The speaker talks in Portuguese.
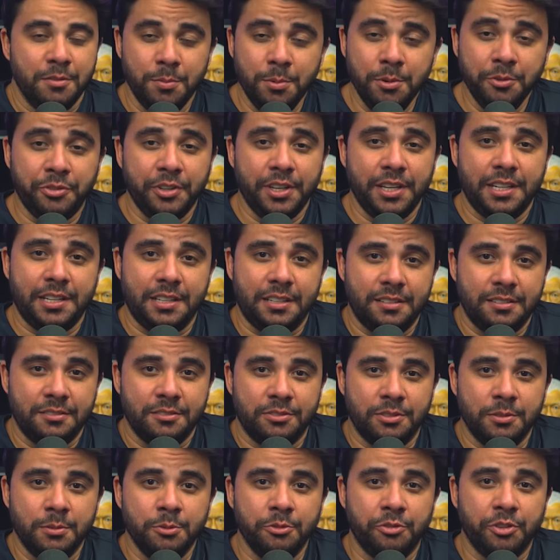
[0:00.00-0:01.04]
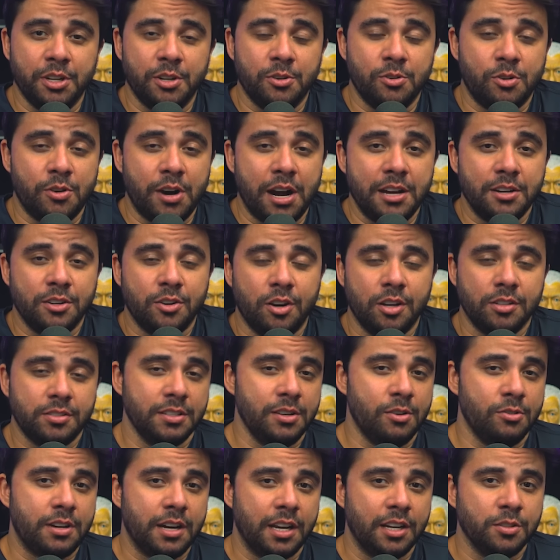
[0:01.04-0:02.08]
Vamos ver, vamos ver. O Ryan Gosling
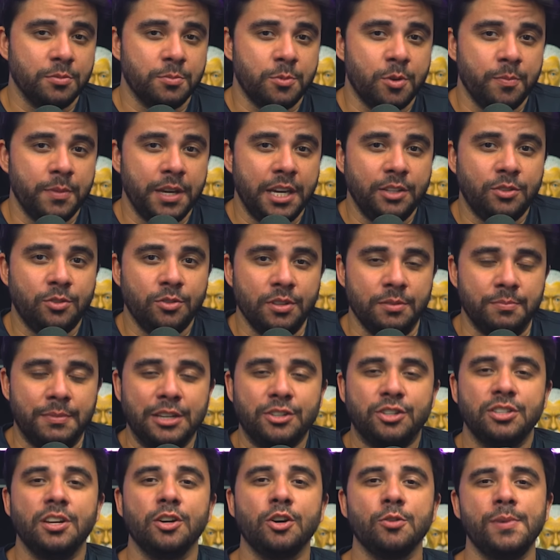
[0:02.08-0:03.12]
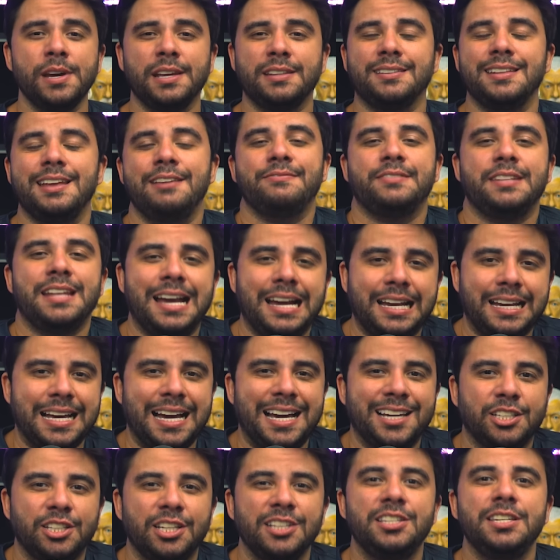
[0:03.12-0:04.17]
é o cara do momento. Imagina como é que deve estar a
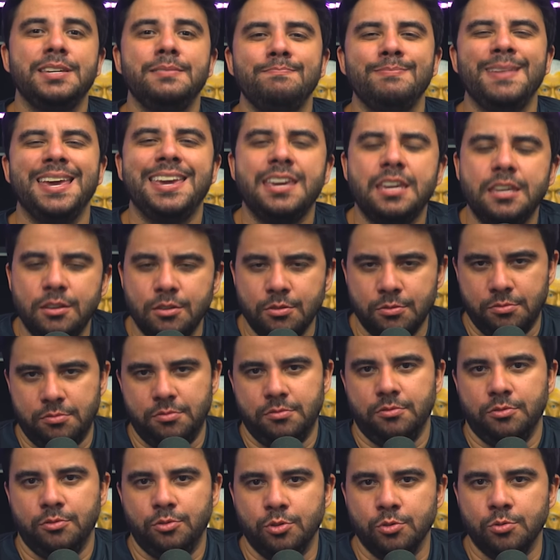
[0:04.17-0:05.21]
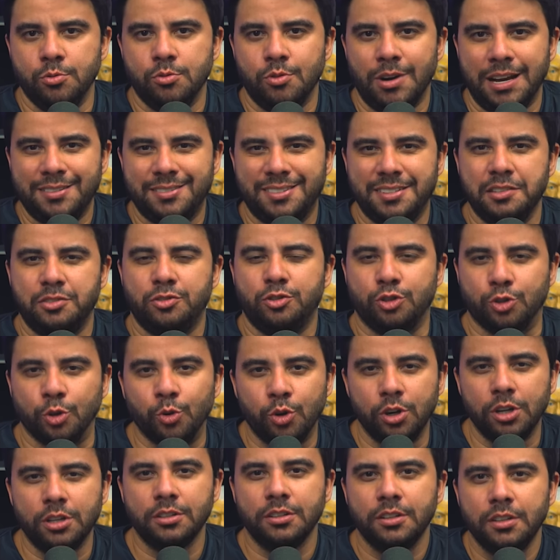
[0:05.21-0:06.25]
caixa de e-mail do
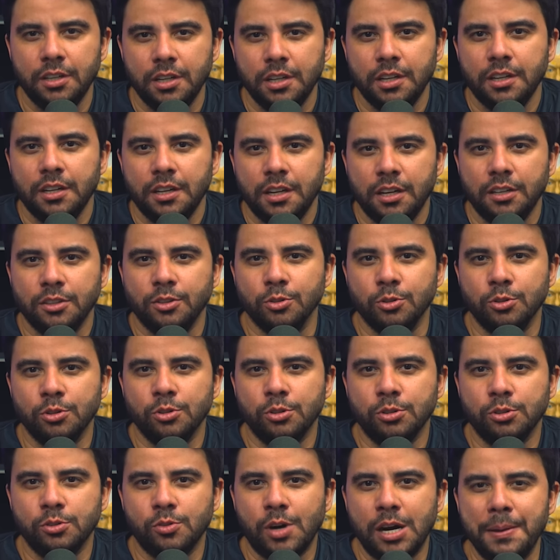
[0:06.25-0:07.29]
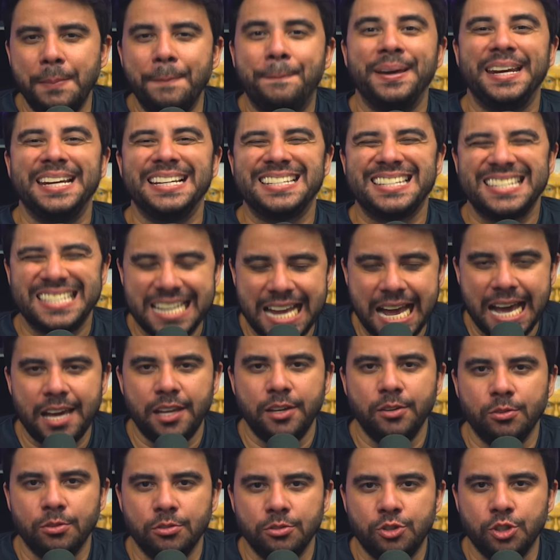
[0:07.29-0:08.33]
assessor, do
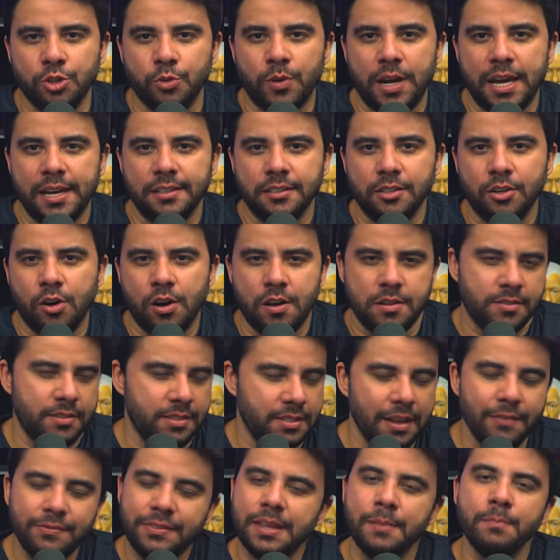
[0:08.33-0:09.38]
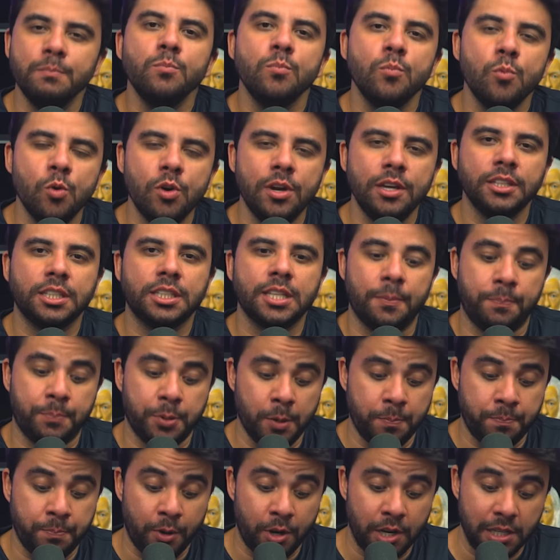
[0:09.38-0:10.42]
empresário de Ryan Gosling. Deve ter muita
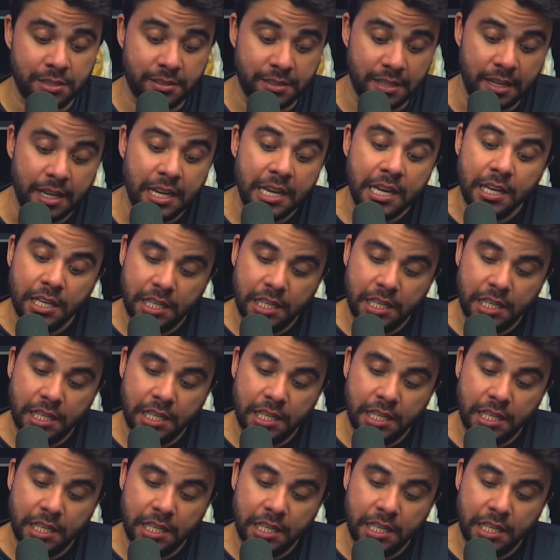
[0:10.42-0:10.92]
proposta.